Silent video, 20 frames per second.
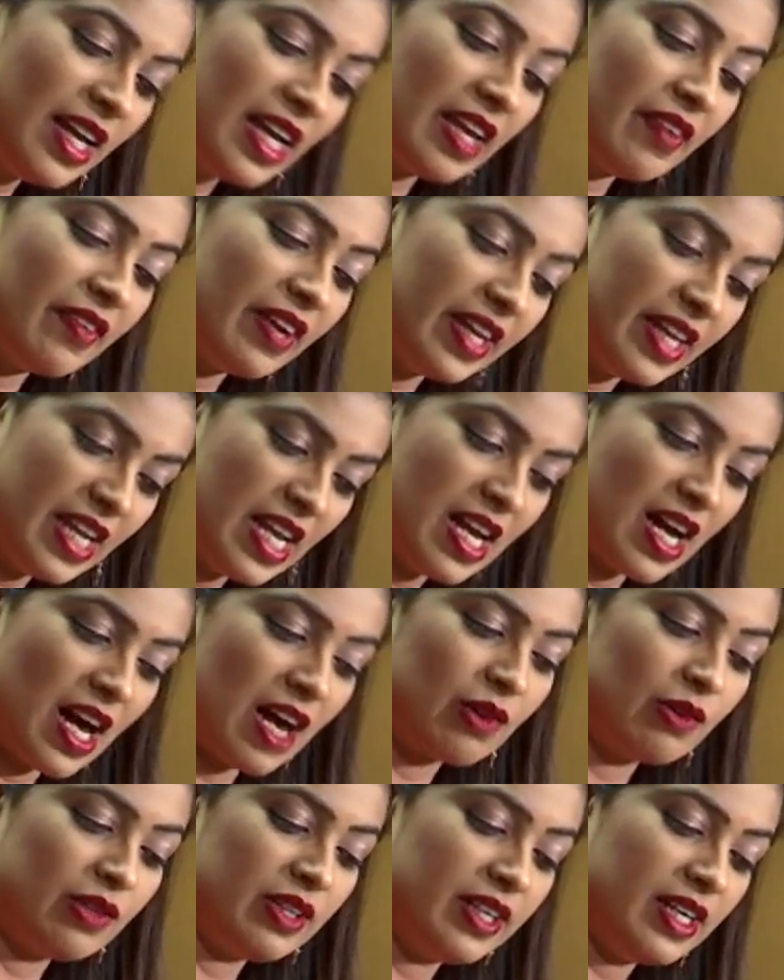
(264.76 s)
ఇవన్నీ
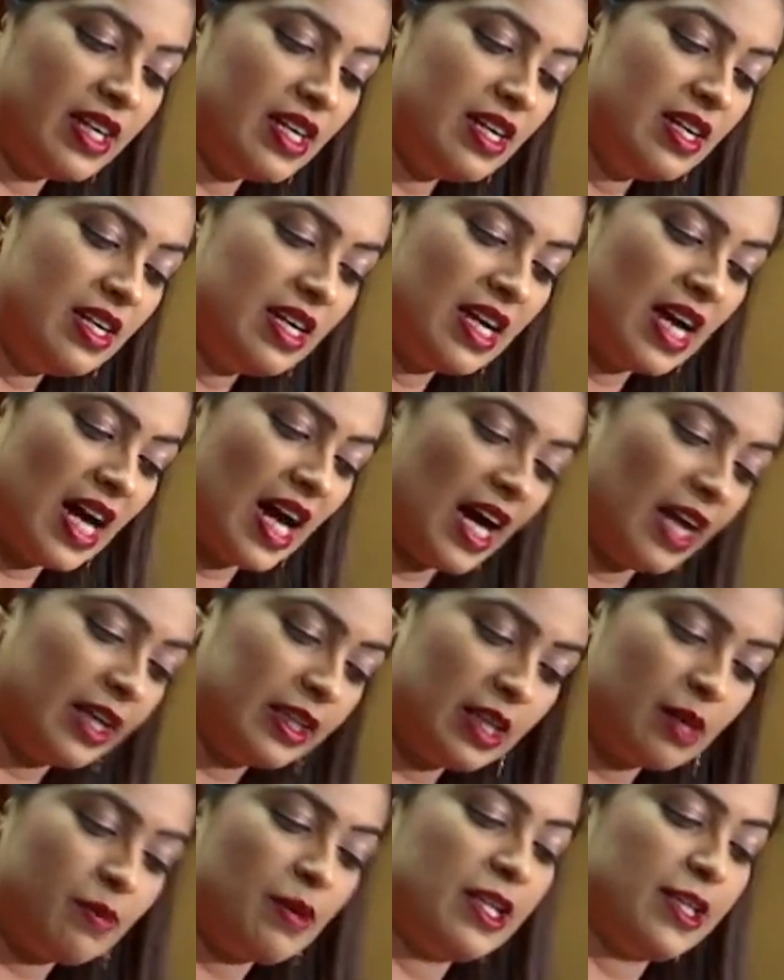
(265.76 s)
కాకుండా
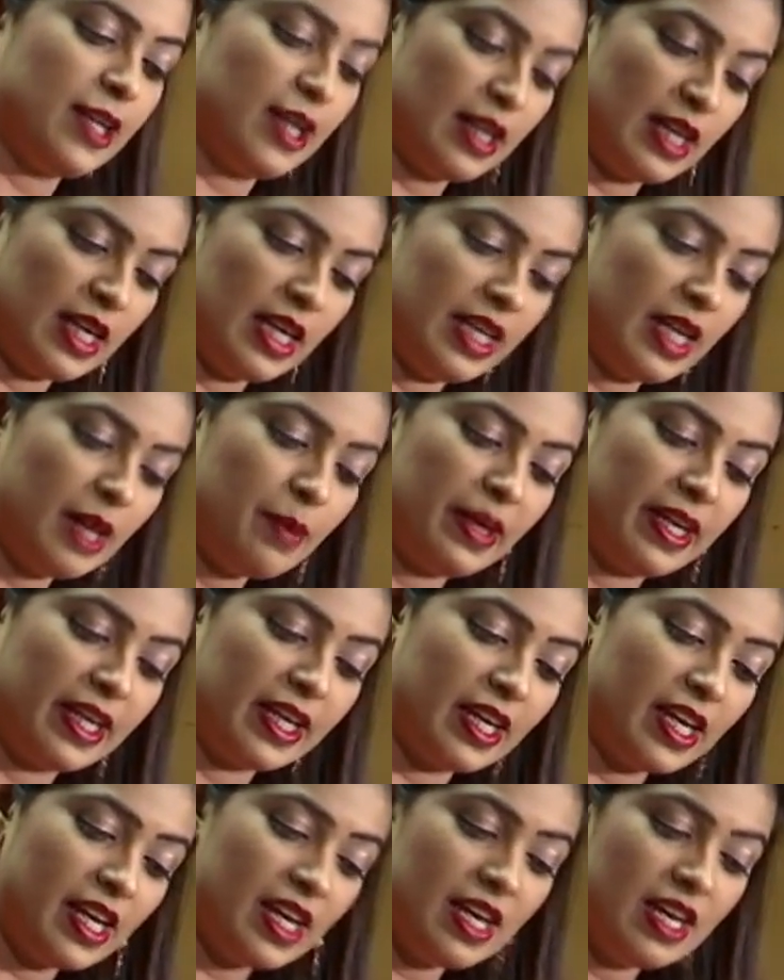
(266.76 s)
హైదరాబాద్ అనగానే
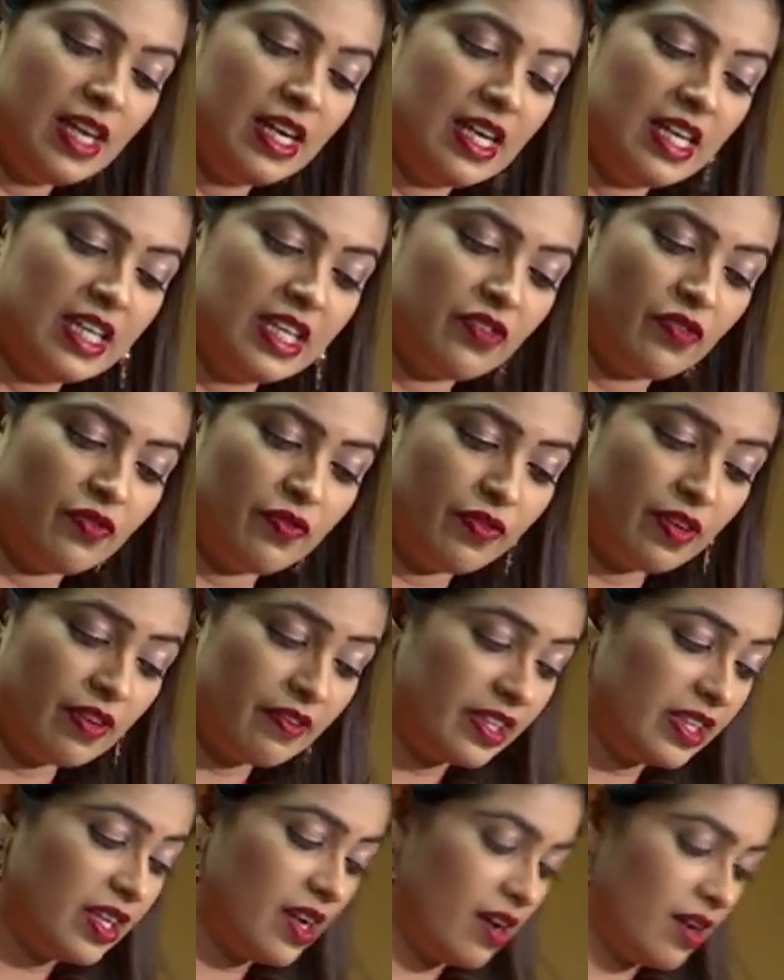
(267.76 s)
మనకి
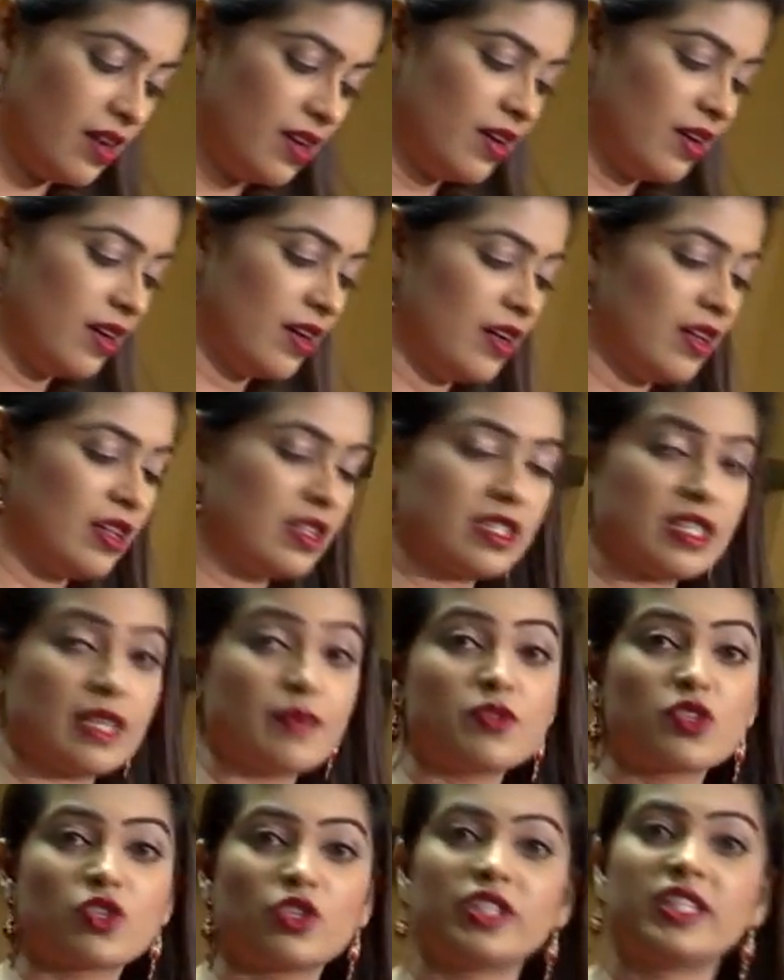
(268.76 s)
వివిధ
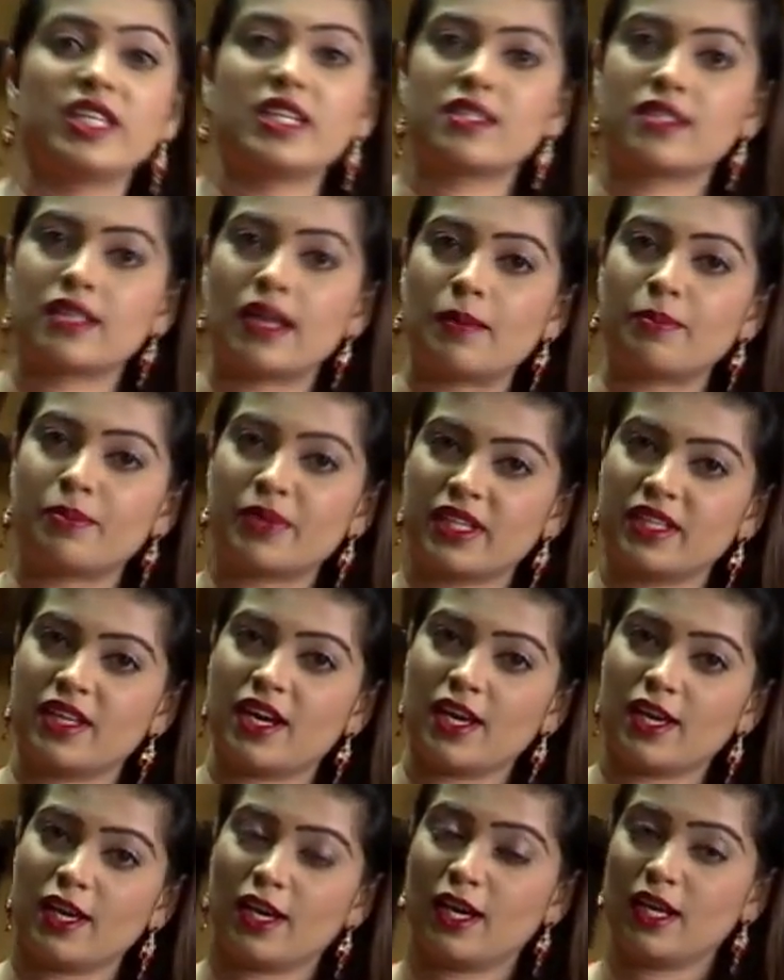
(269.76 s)
సంస్కృతి
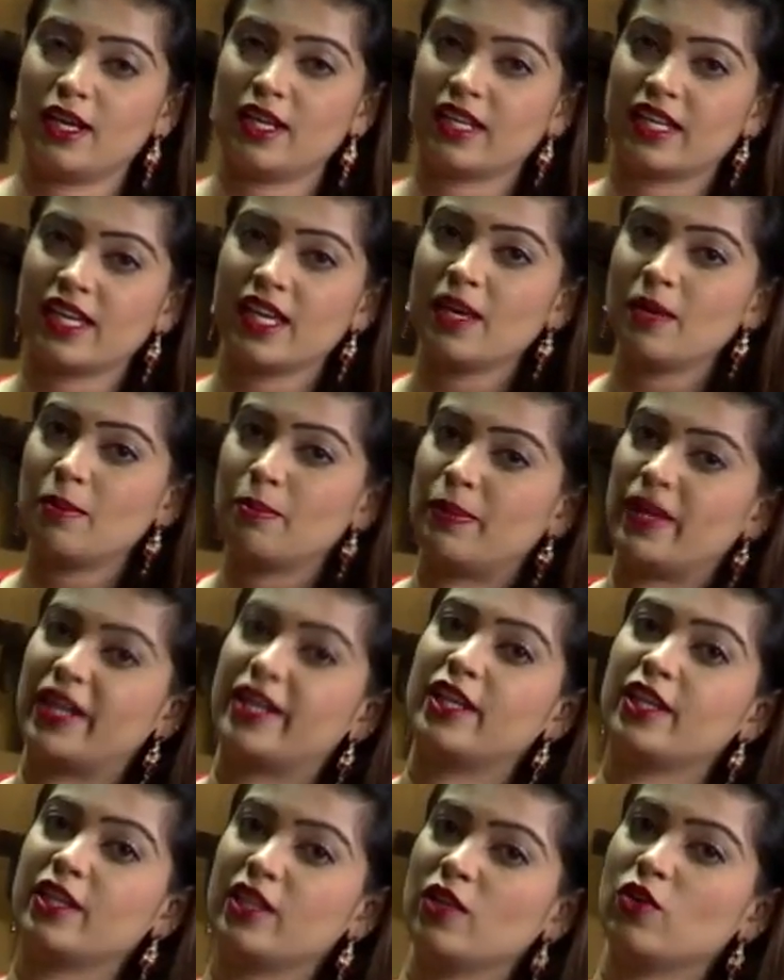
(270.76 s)
సాంప్రదాయాలకి
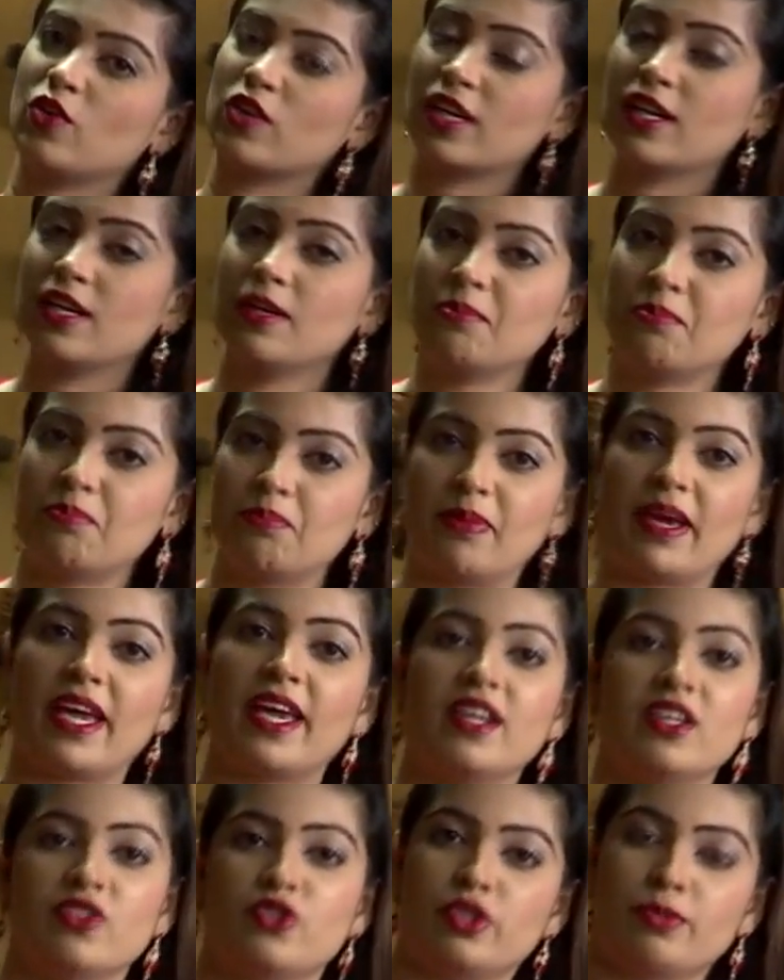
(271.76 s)
పెట్టింది ఒక
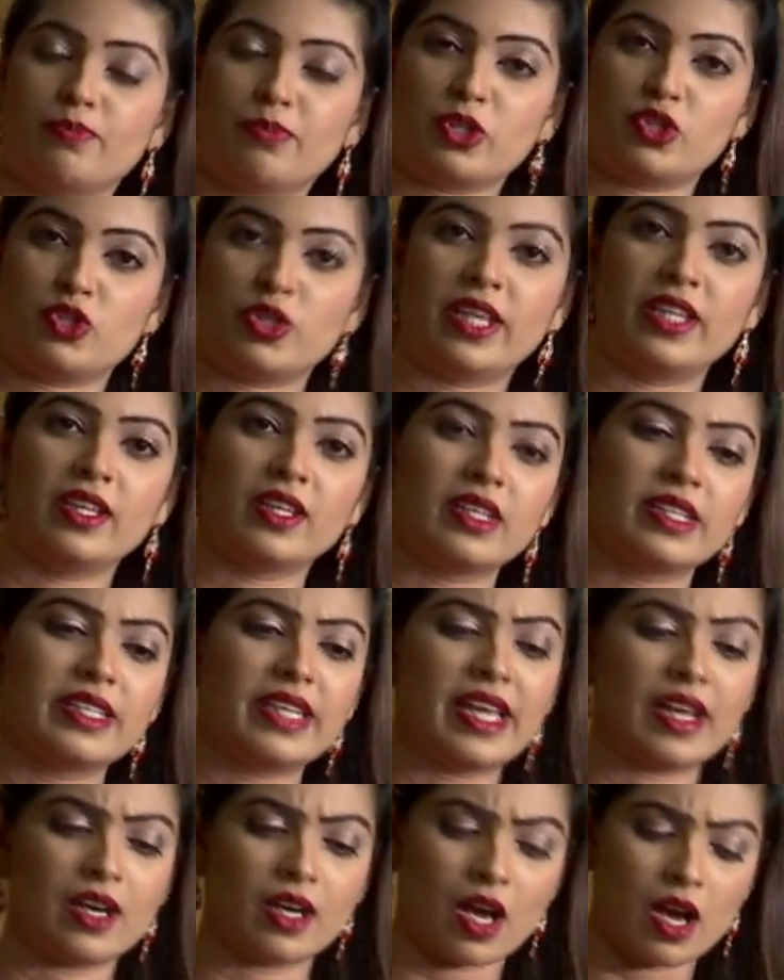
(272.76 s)
పేరని చెప్పచ్చు ఎందుకంటే
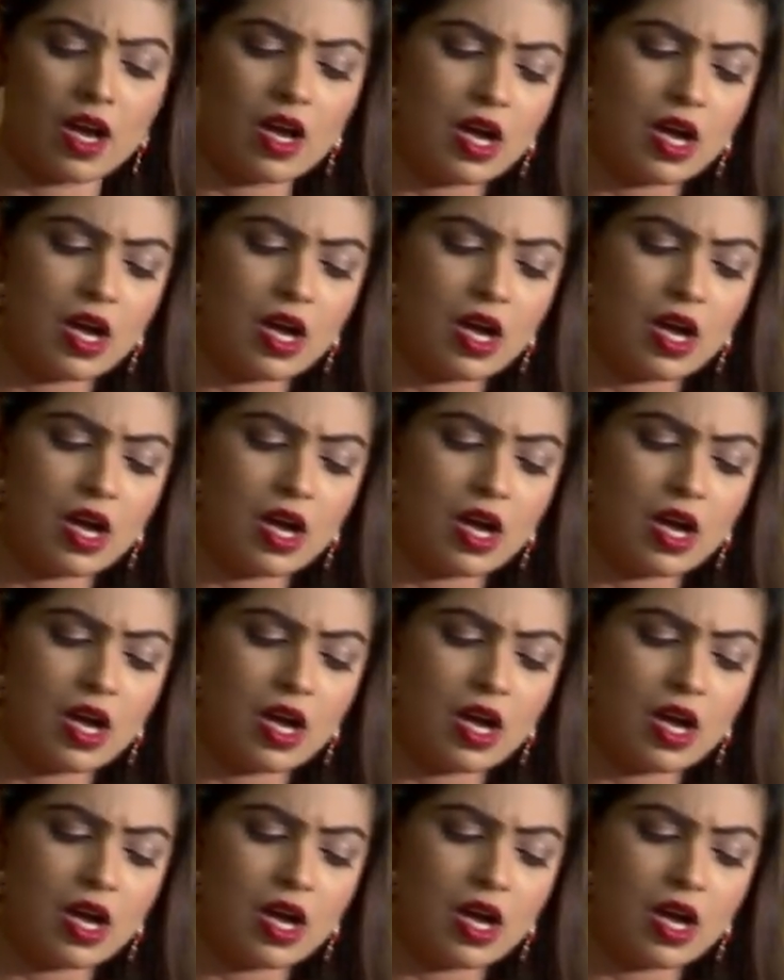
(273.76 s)
ఇక్కడ